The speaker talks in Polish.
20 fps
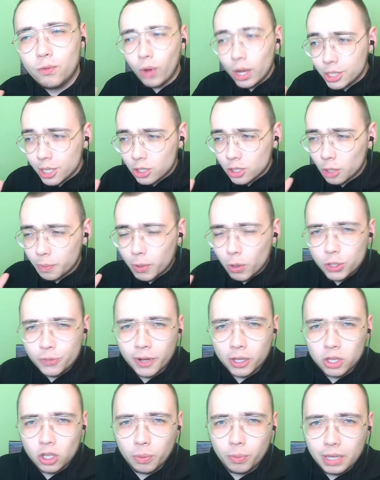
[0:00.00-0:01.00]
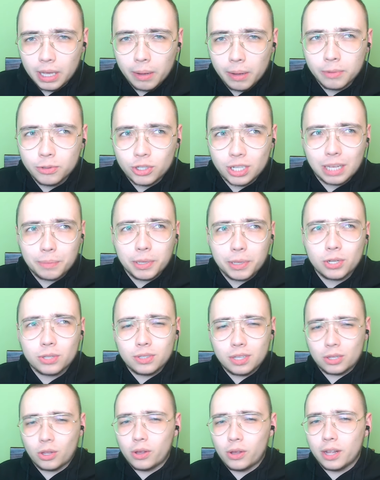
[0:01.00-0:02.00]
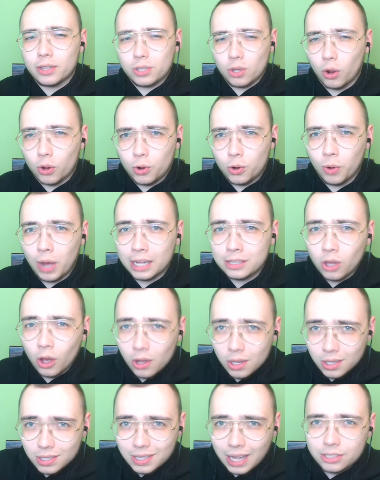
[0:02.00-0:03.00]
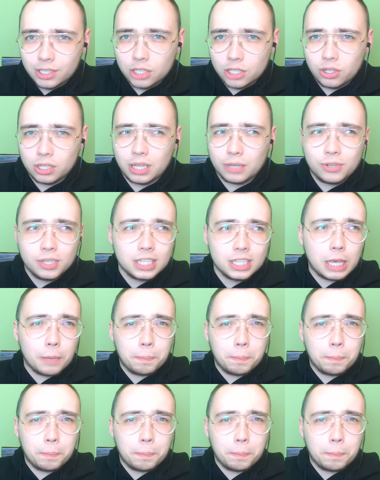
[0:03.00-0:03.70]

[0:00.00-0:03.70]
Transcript: Właśnie sobie uświadomiłem, że za miesiąc jest koniec roku, a to oznacza, że te wszystkie